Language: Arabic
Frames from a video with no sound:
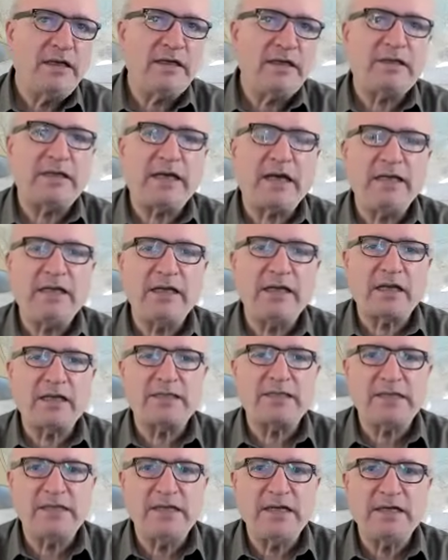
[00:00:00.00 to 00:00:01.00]
التعليق
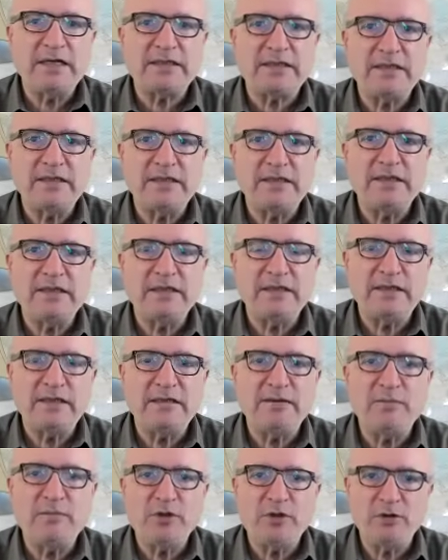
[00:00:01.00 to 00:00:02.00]
السياسي
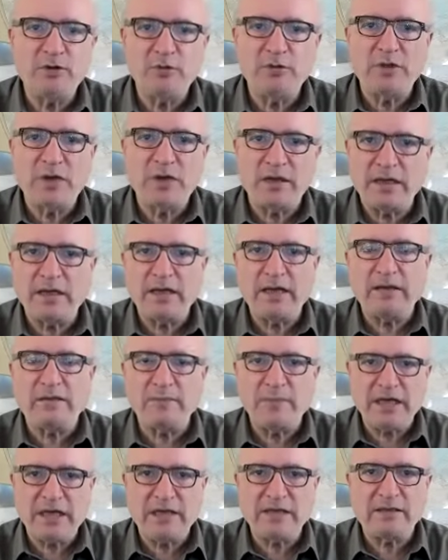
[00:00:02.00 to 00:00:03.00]
بحدود
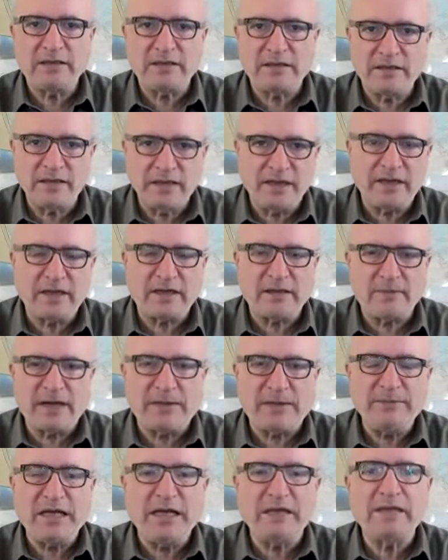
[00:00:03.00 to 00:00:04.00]
300 إلى
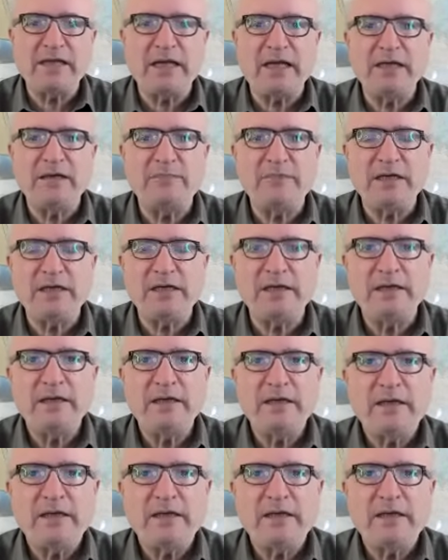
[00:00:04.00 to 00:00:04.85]
400 كلمة